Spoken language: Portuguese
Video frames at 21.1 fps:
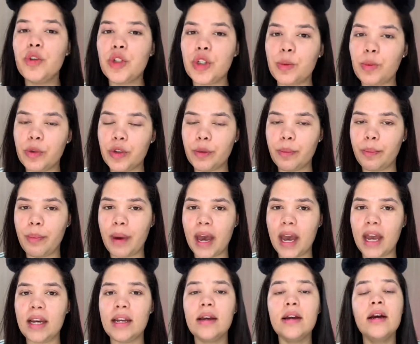tipo de
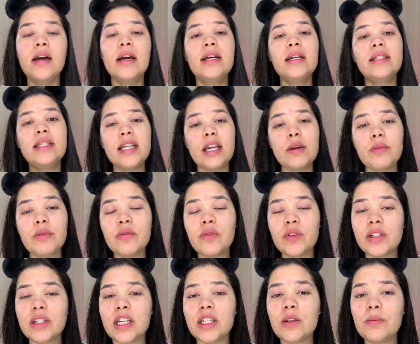pele. Sempre
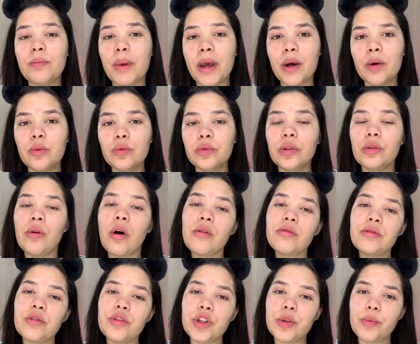vocês me perguntam, qual
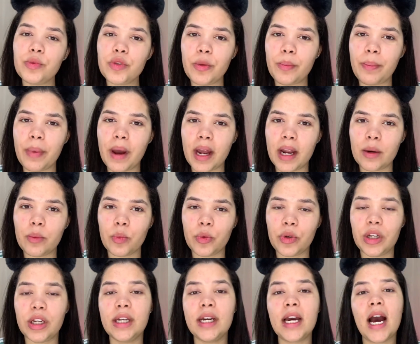é o seu tipo de pele,
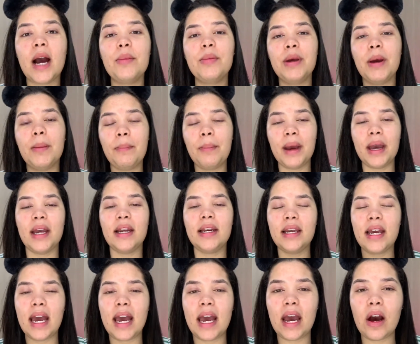Monique? A minha
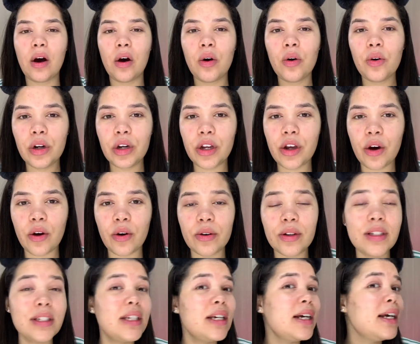pele é
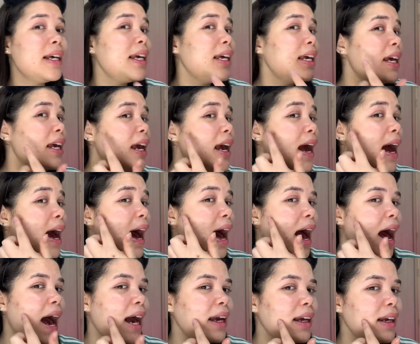oleosa e
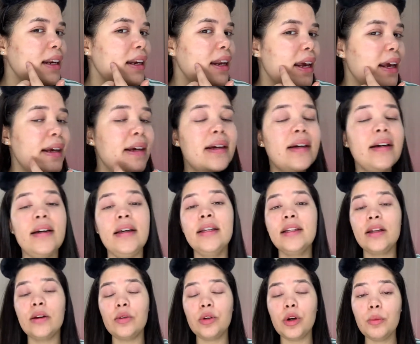acneica.
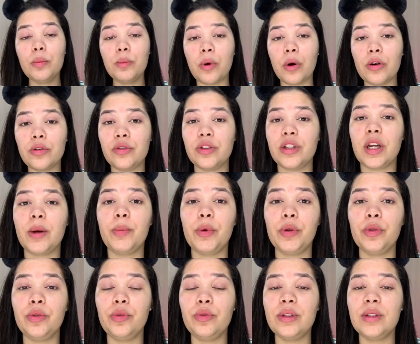Então eu não posso usar
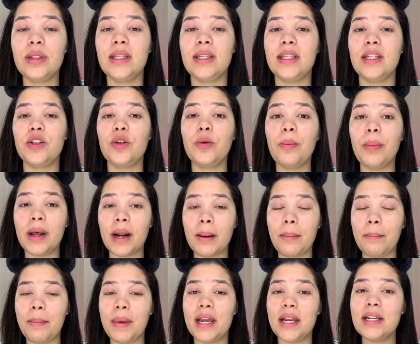produtos que sejam para
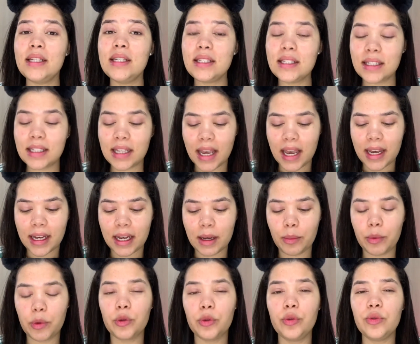pele seca,
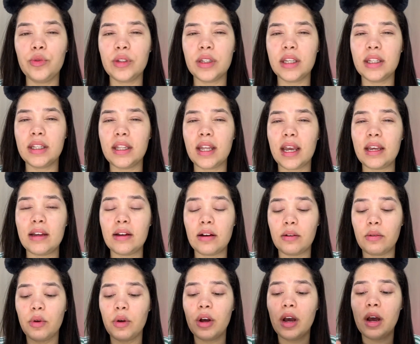produtos que
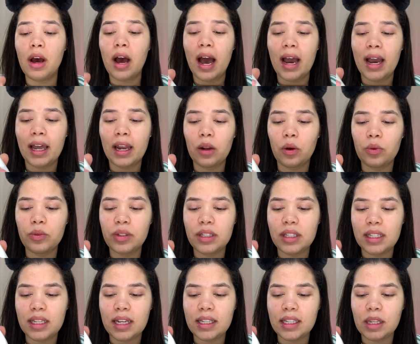tenham aquela
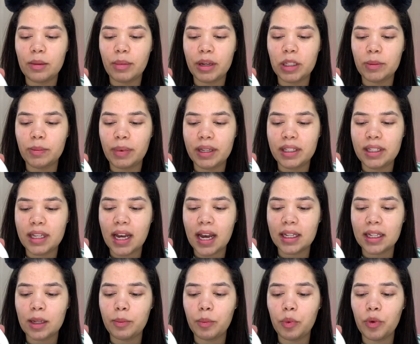consistência mais
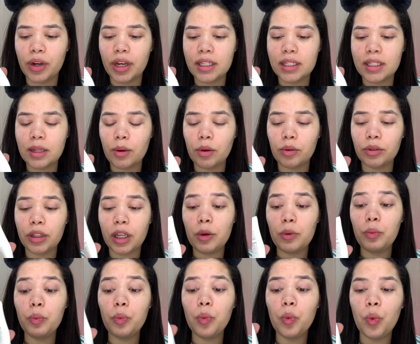pesada, porque senão eu
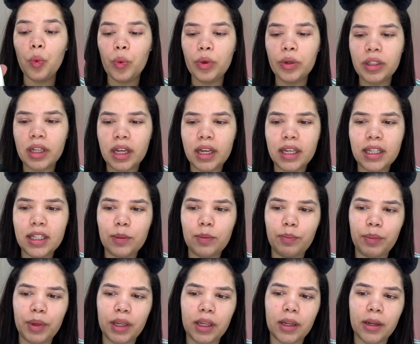tenho muita
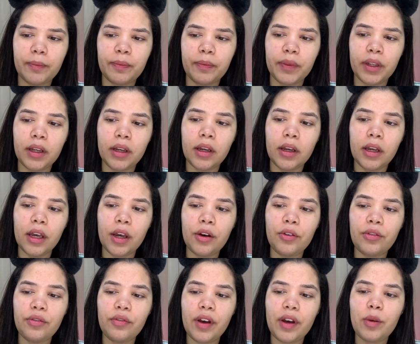espinha.
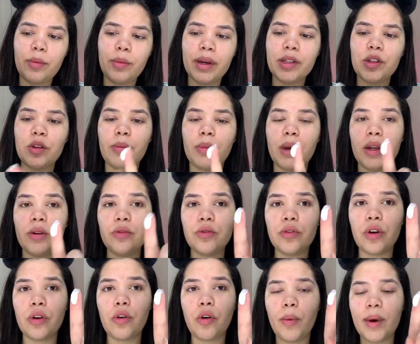Eu venho mais ou menos
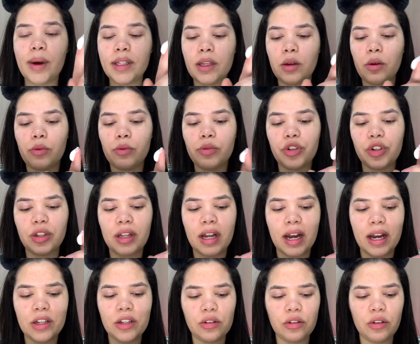ó, com essa
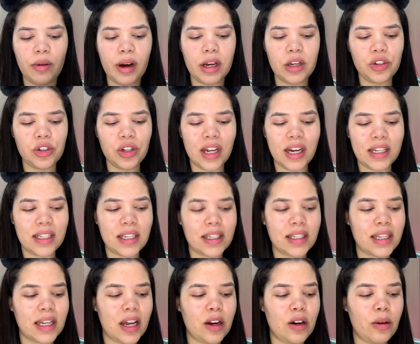quantidade, eu não acho que é
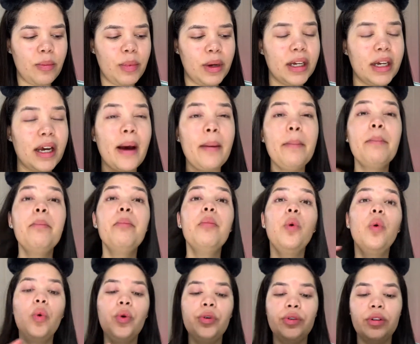necessário aplicar
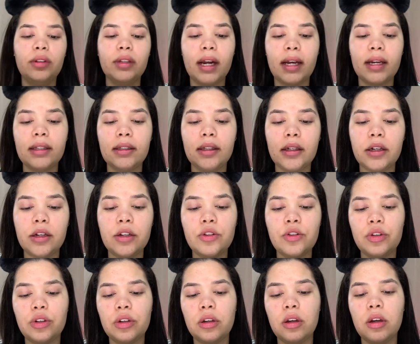muito
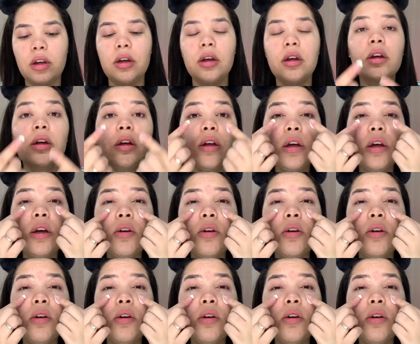hidratante, e